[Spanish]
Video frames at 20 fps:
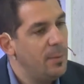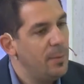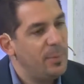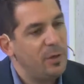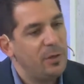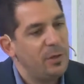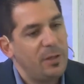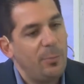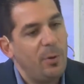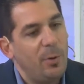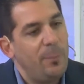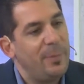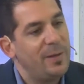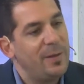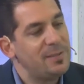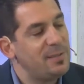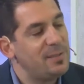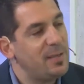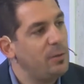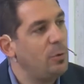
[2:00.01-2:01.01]
pero estamos
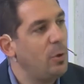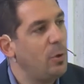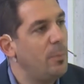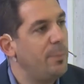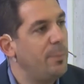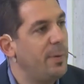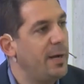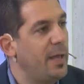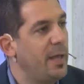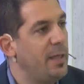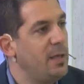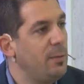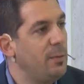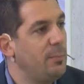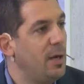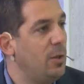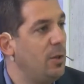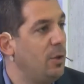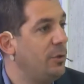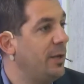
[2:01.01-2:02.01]
pasando a un
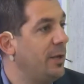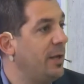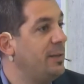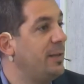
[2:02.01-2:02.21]
paradigma donde